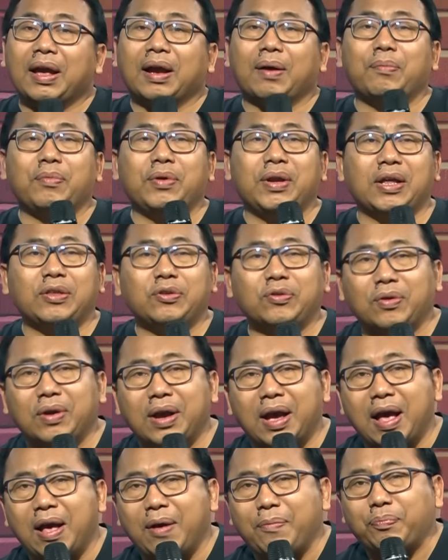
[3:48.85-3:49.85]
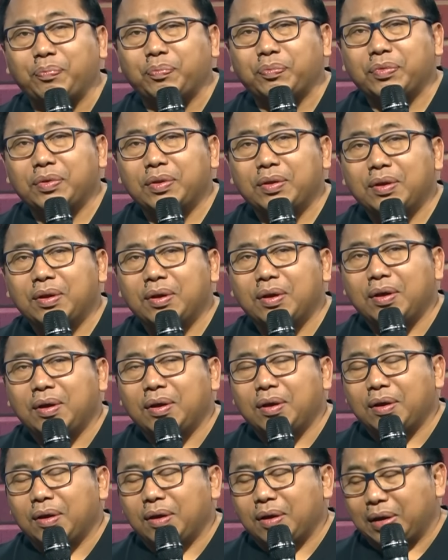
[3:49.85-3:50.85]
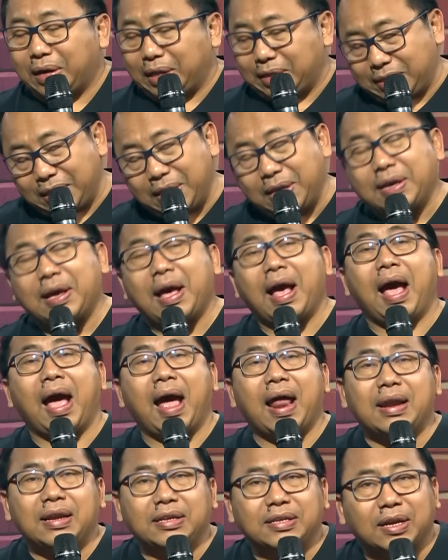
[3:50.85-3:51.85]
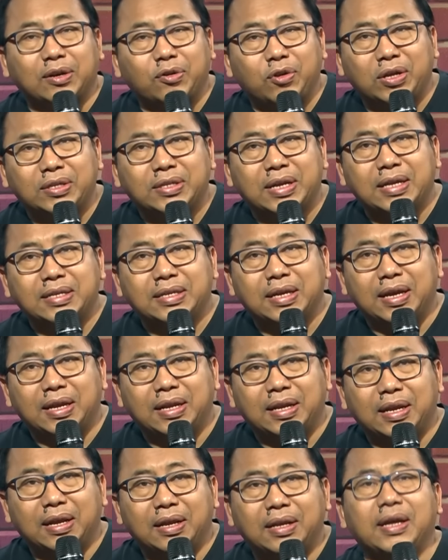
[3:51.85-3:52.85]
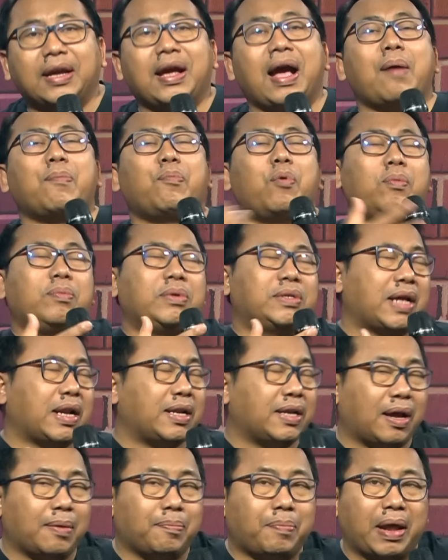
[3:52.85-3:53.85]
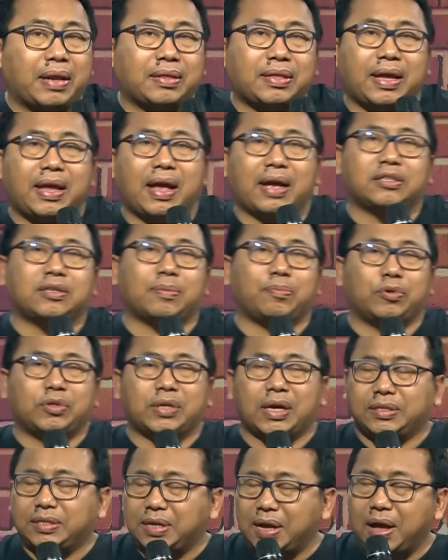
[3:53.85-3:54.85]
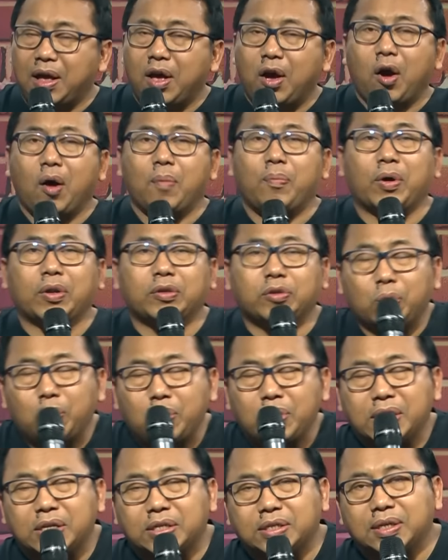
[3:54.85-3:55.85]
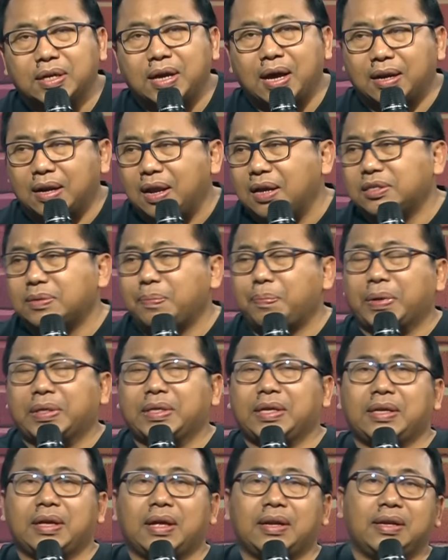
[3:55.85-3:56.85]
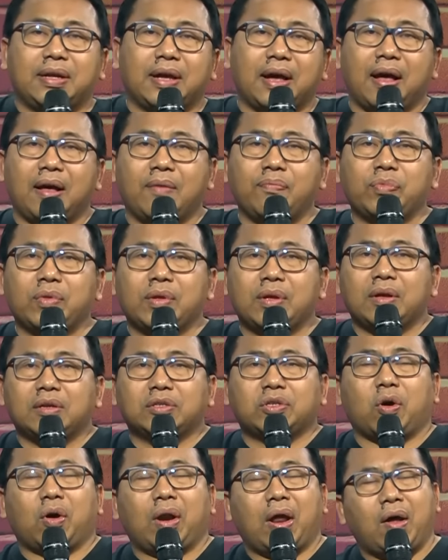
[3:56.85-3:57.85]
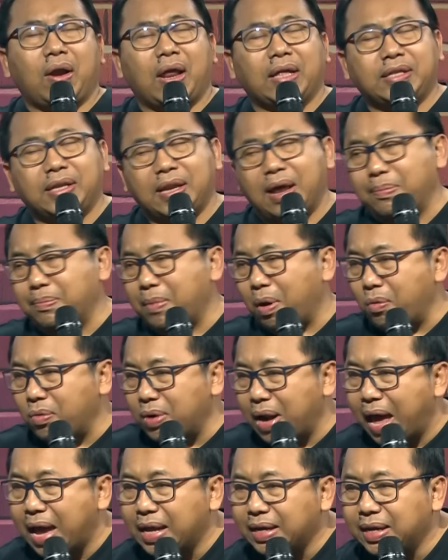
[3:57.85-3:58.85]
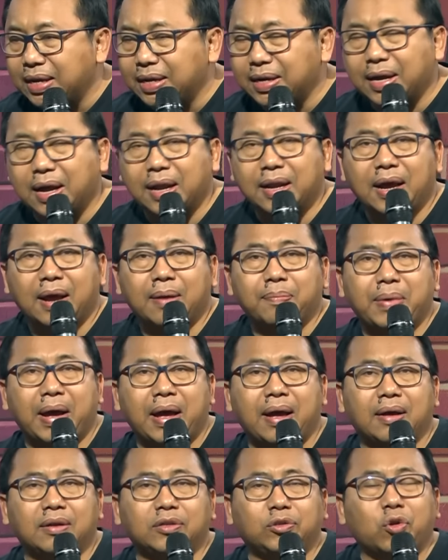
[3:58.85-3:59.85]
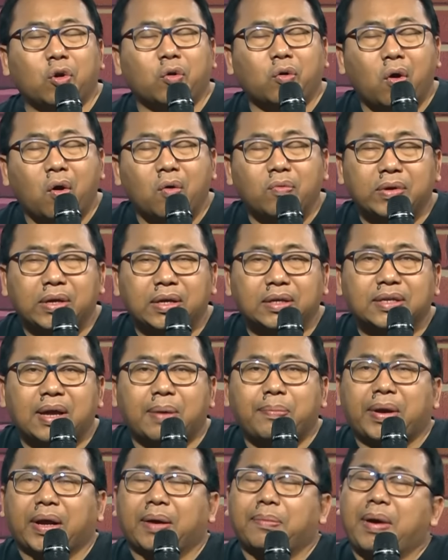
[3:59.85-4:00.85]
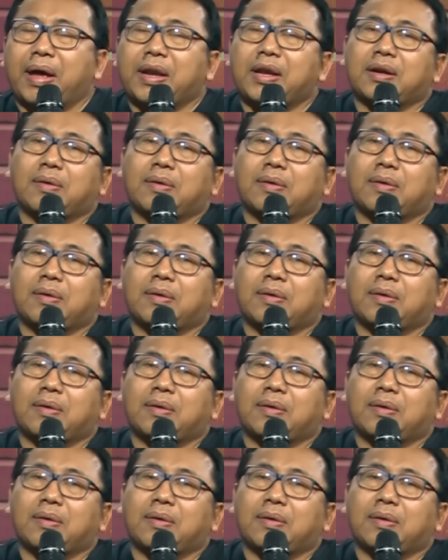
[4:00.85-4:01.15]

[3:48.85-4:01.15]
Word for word: Kemudian juga ketika Anies yang doyan janji ini digabung misalnya dengan partai yang sebut saja oportunis karena sepertinya dia seolah-olah tidak mau lagi dekat dengan Pak Jokowi sampai kemarin